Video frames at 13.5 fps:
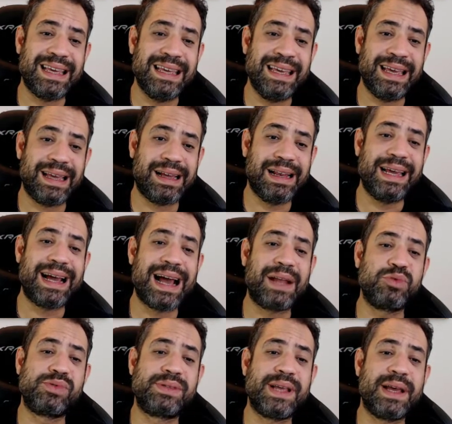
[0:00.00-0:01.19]
e clicar
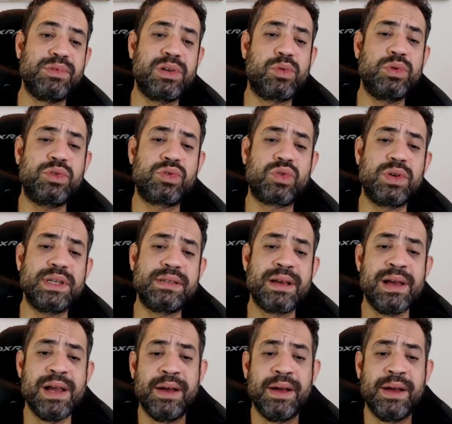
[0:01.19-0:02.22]
nos termos e condições,